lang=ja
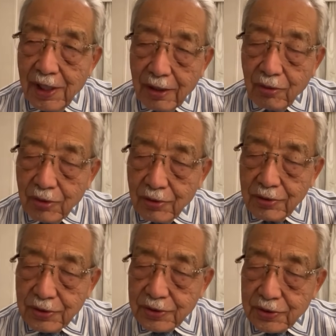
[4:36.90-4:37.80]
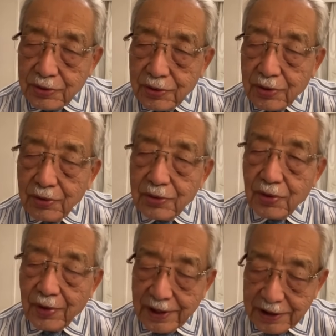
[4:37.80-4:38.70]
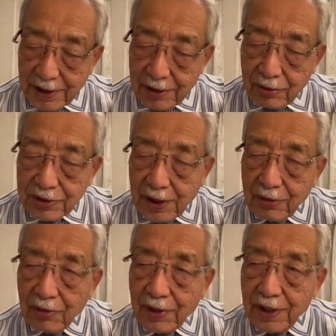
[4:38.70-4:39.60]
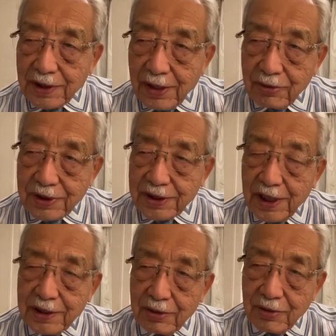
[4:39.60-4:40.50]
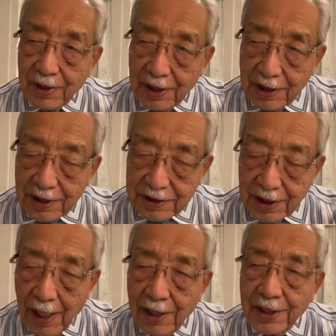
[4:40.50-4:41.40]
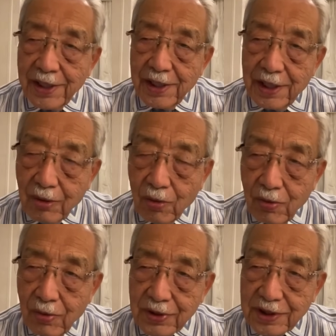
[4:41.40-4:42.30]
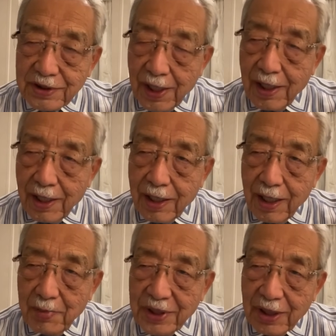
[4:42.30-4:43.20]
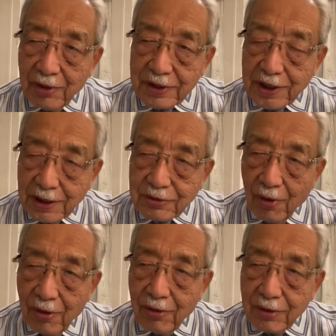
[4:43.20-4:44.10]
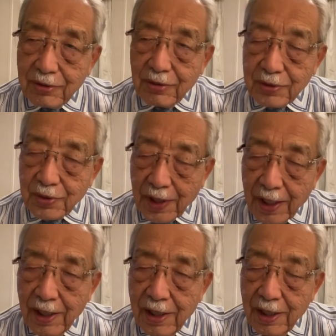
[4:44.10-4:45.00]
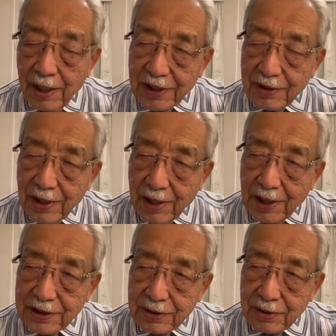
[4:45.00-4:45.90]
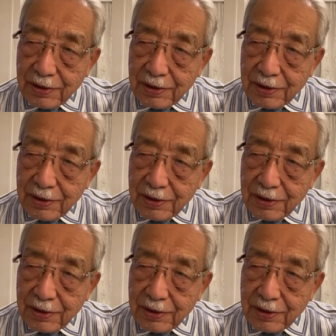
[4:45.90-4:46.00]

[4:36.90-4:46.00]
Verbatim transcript: この輸出というのがですね、ロシアの経済を支えてるわけなんですが、ここをですね、アメリカは叩くということで、天然ガス、